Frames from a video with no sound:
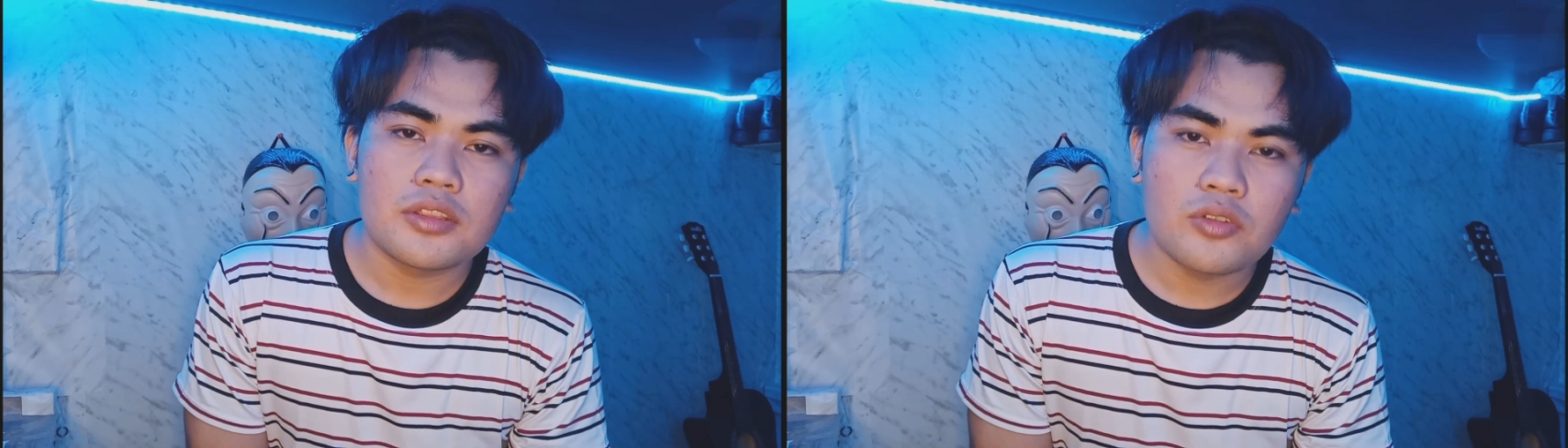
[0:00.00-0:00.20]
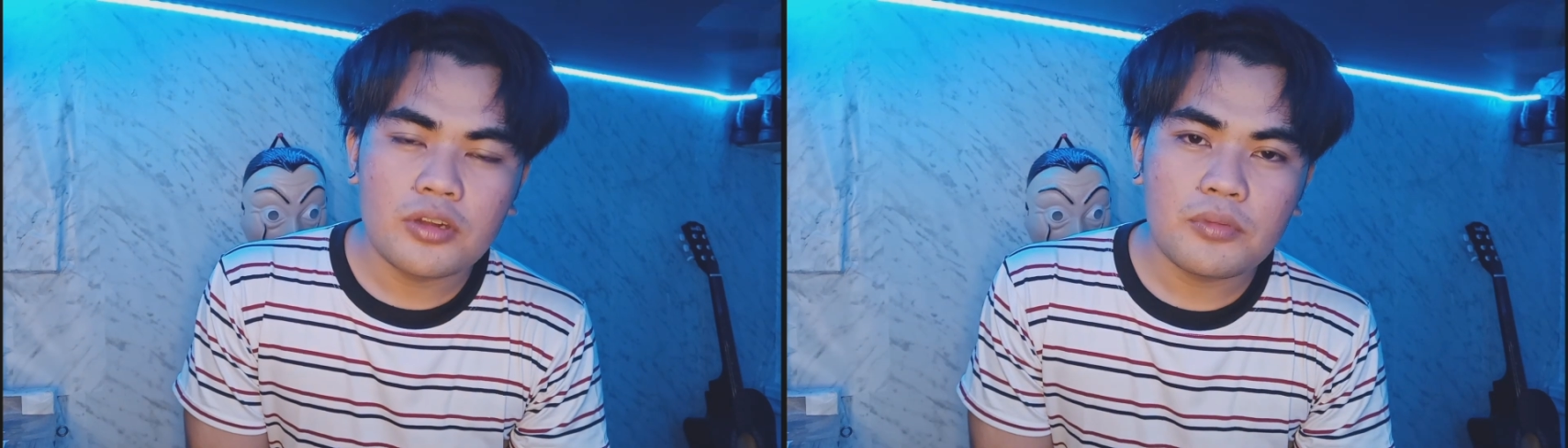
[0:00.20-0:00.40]

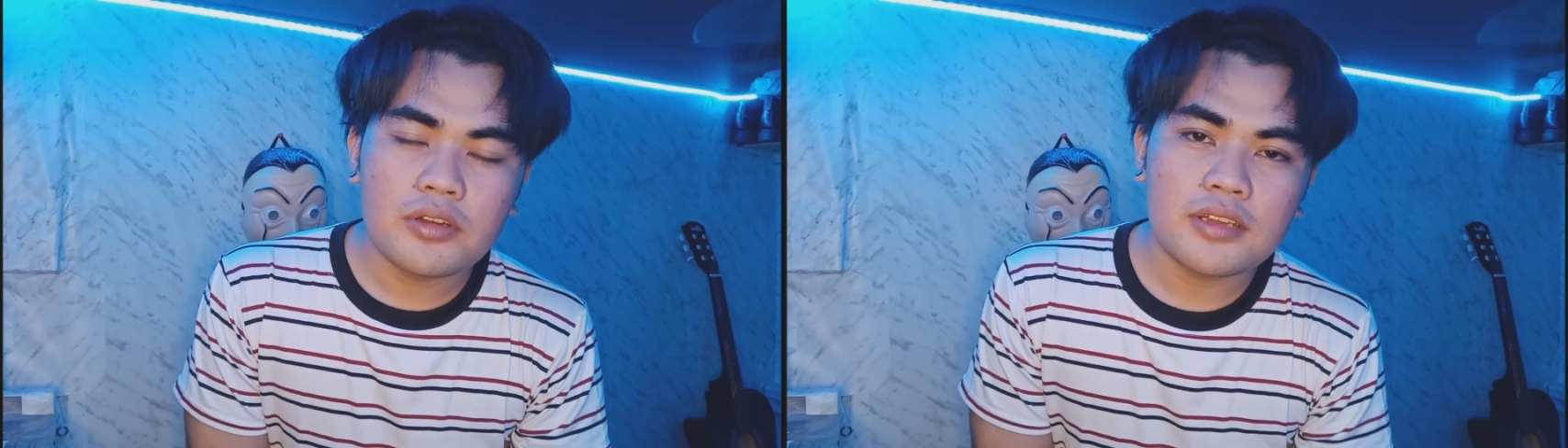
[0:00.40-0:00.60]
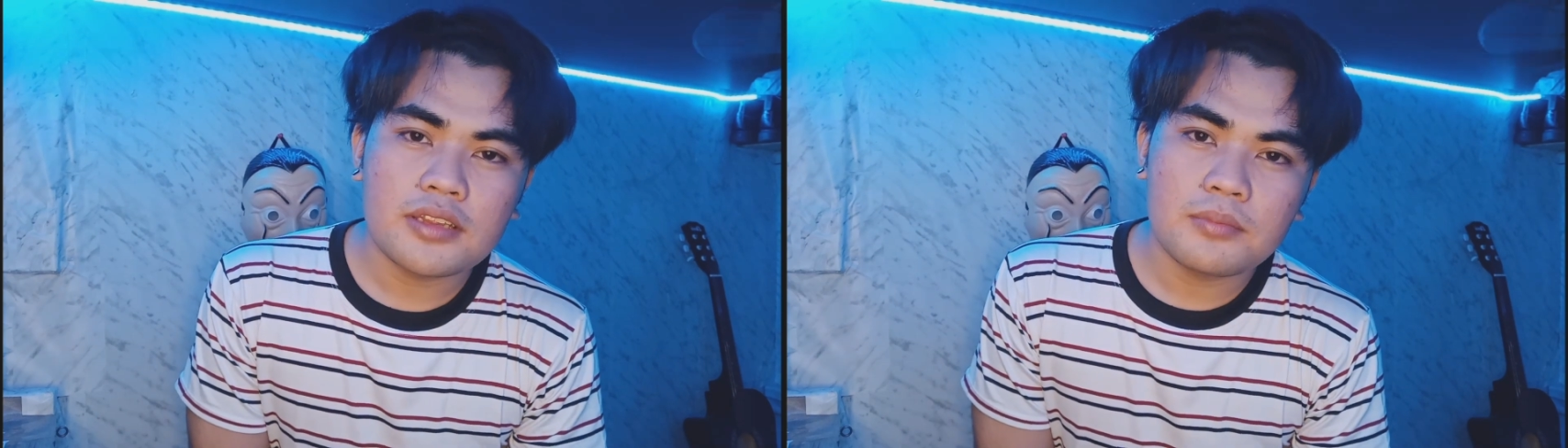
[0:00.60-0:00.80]
doon na
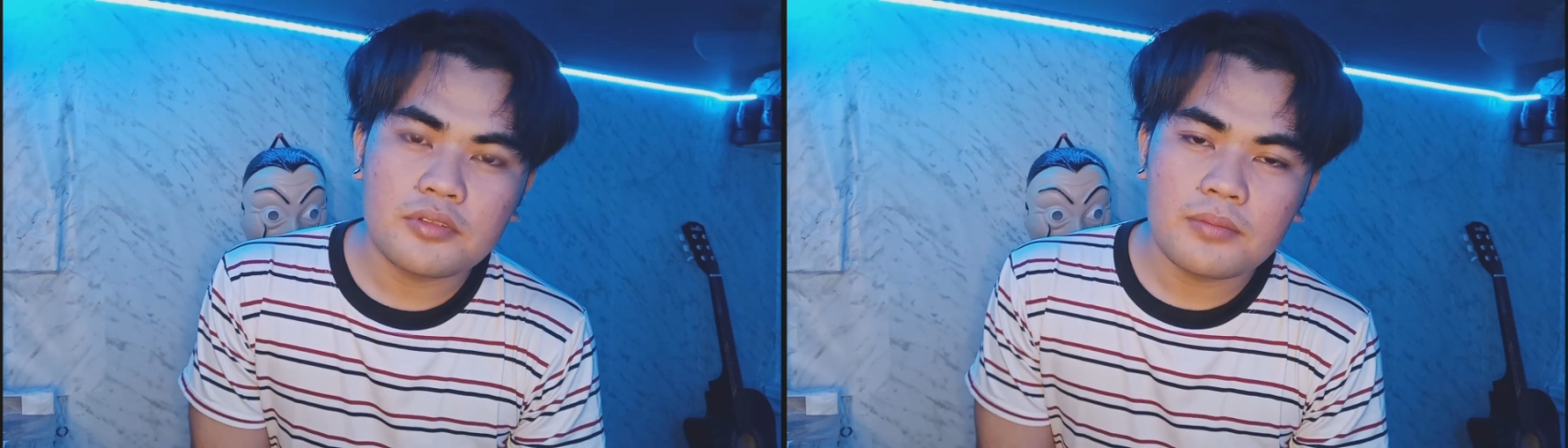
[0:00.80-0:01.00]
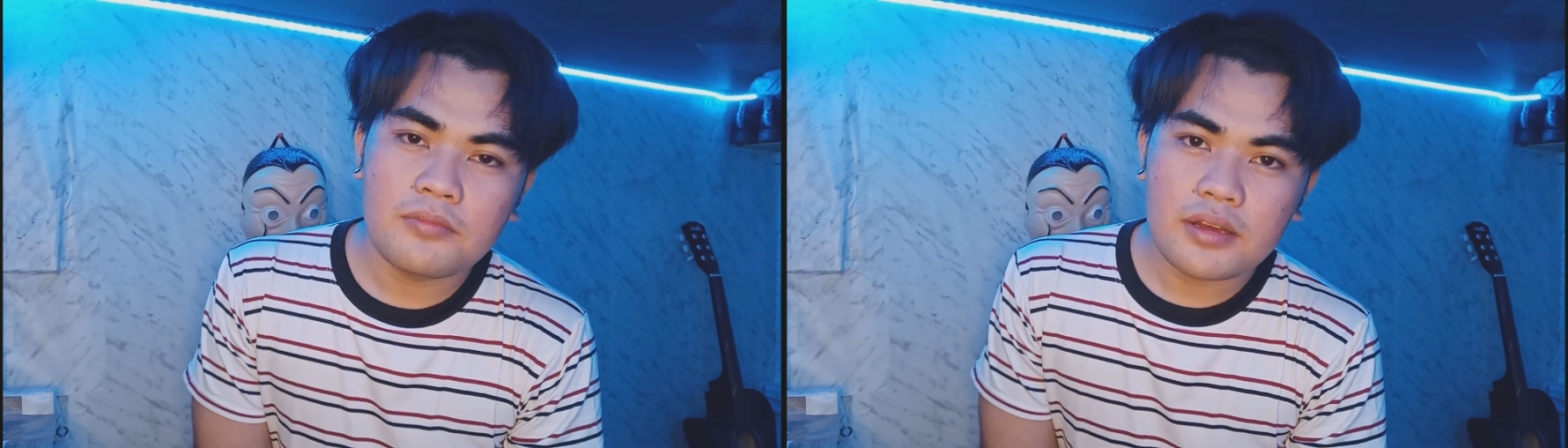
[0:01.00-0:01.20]
po
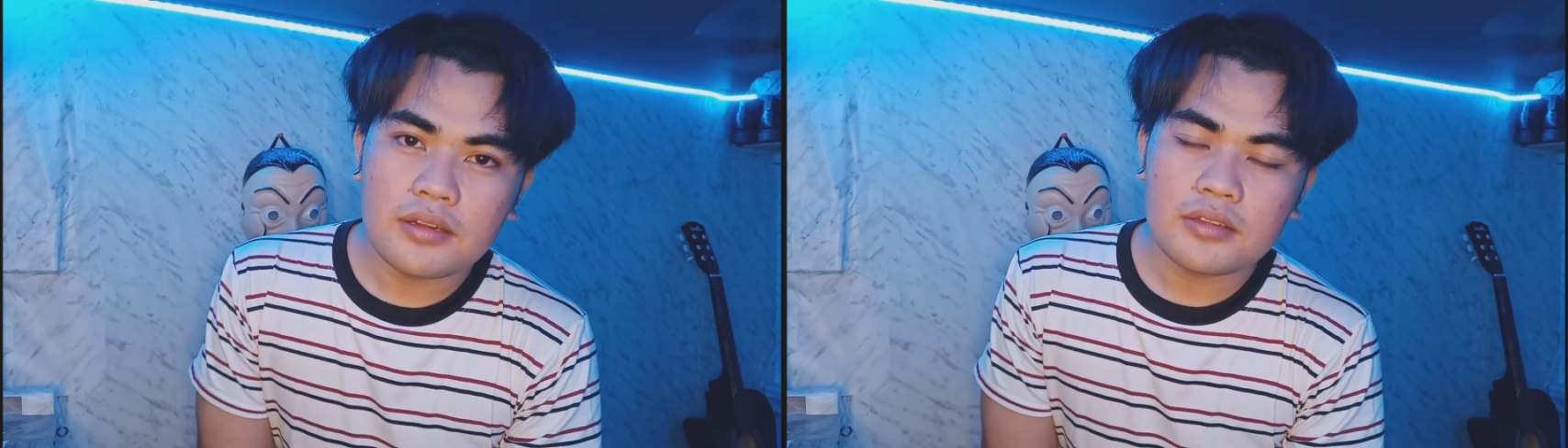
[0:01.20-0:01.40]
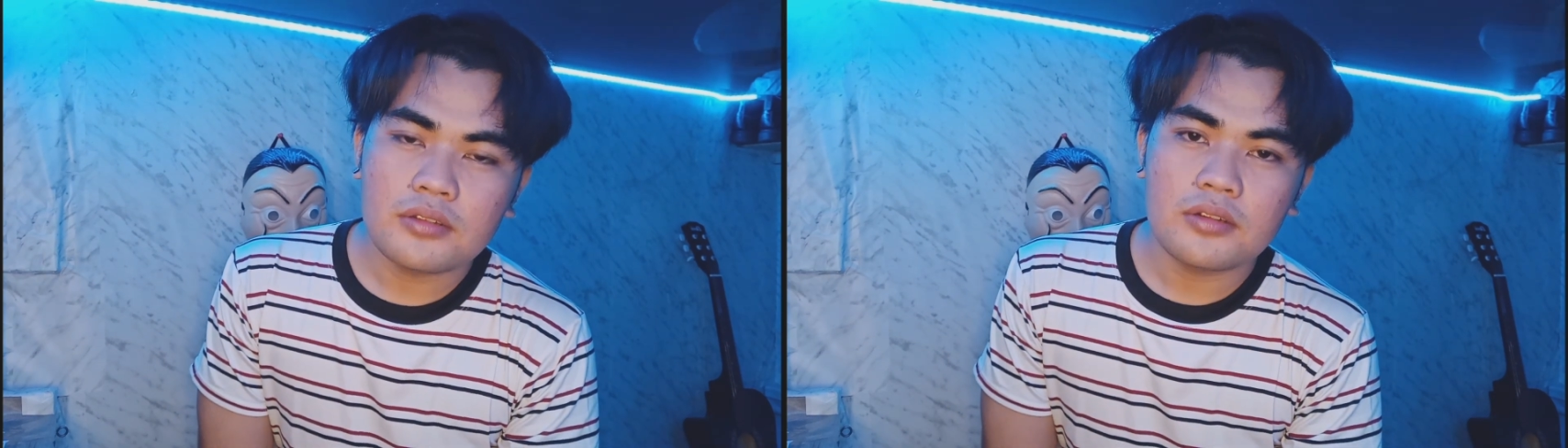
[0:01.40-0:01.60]
nagtatapos ang
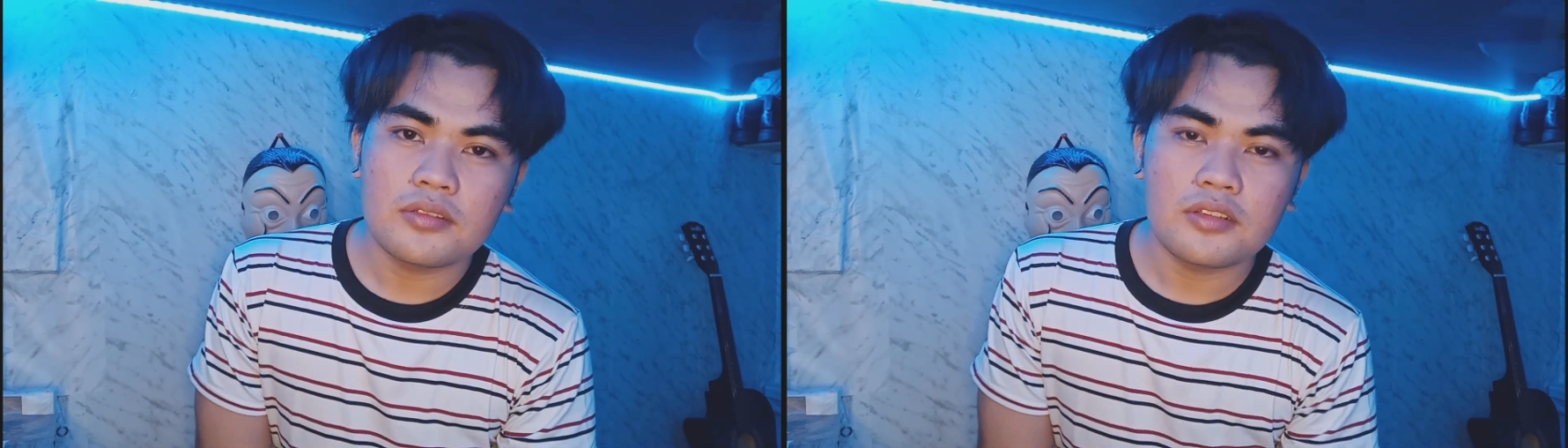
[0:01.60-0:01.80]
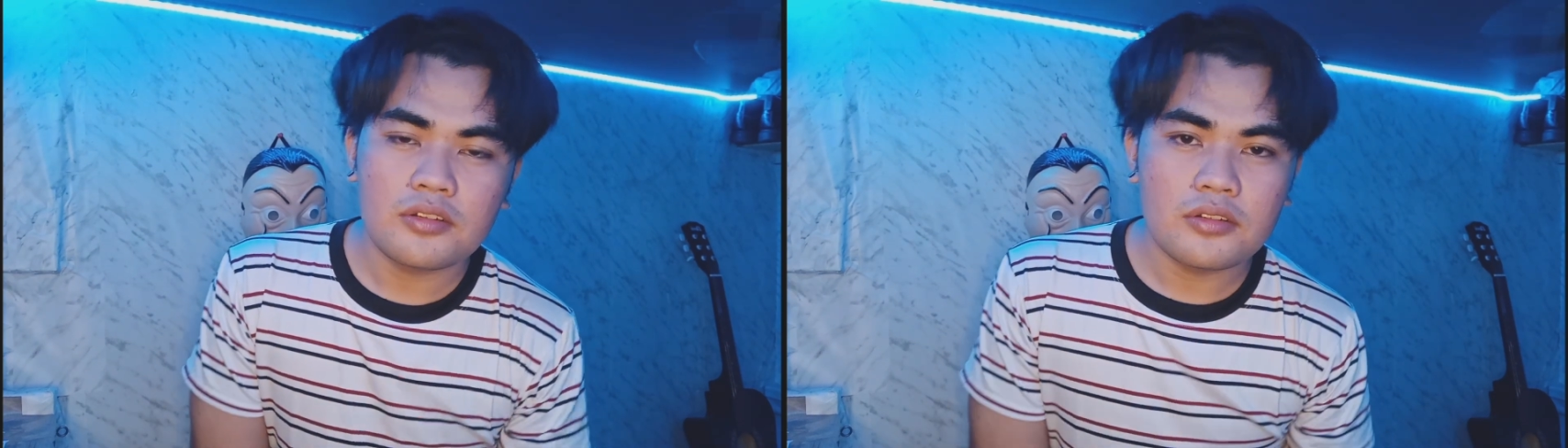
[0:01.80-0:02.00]
vlog na to.
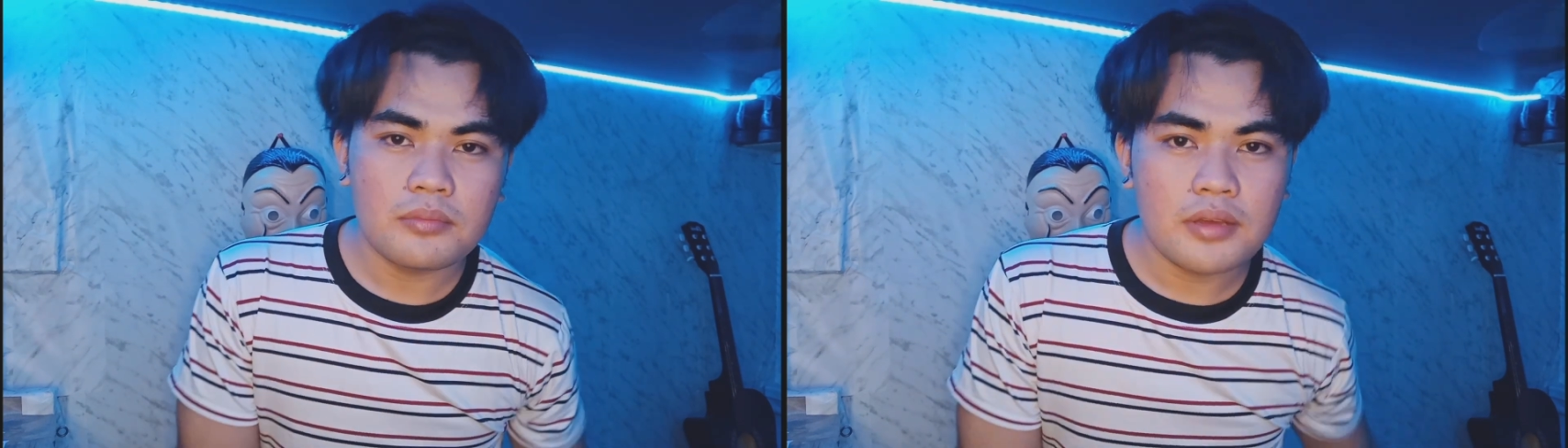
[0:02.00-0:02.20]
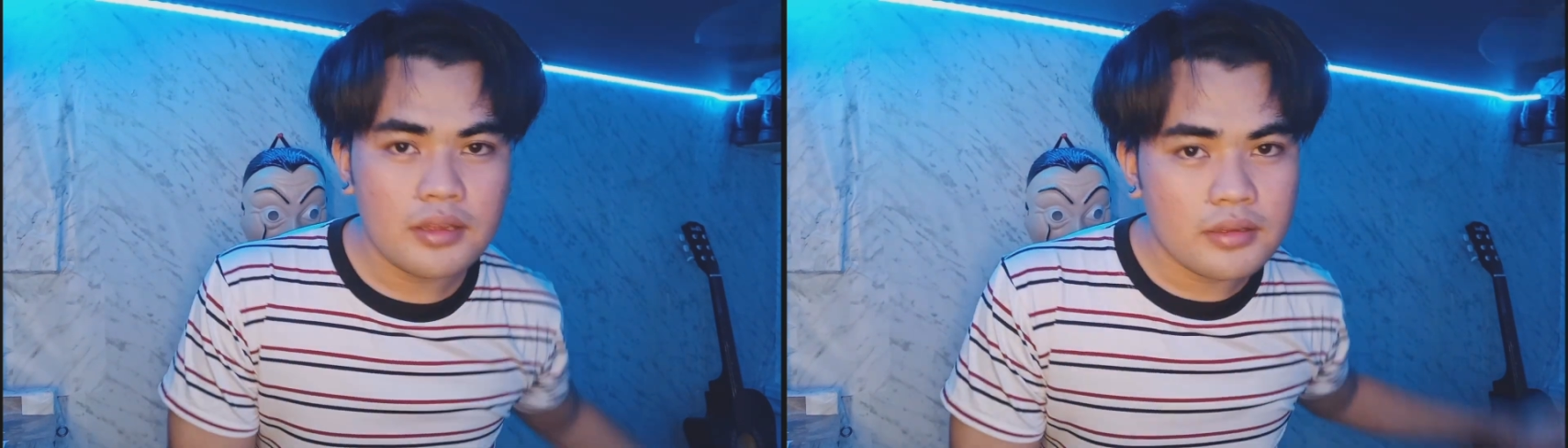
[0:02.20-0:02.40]
See you
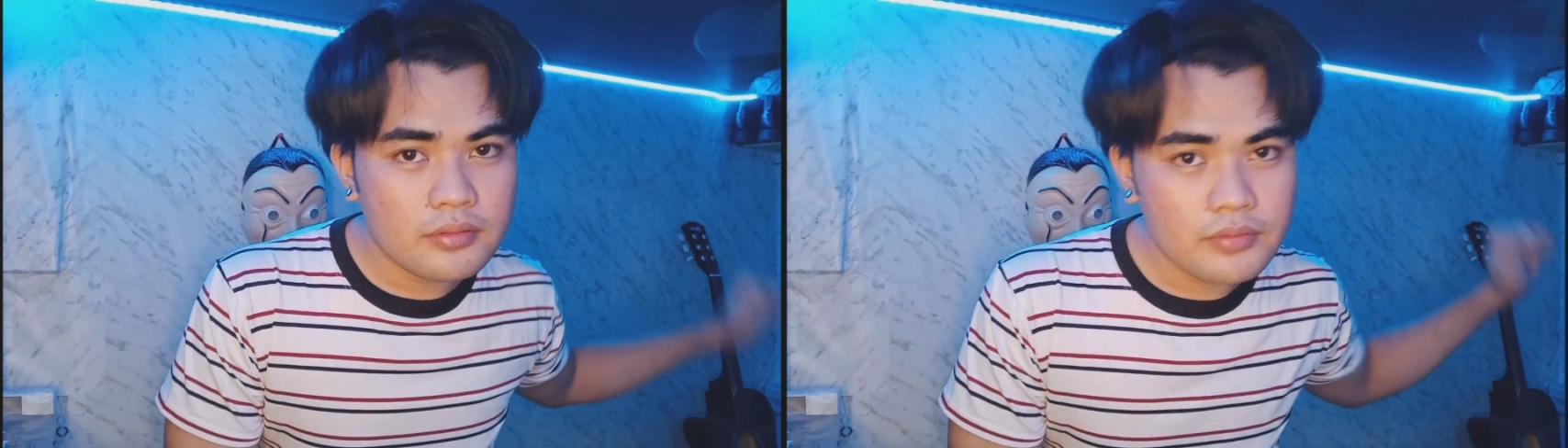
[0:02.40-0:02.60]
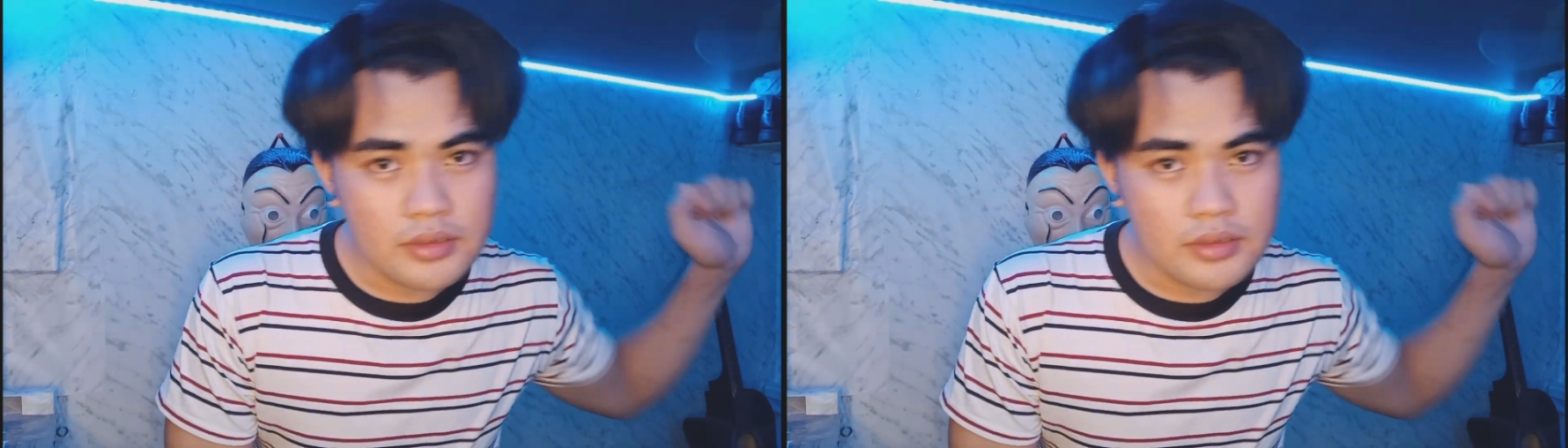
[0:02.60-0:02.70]
on my next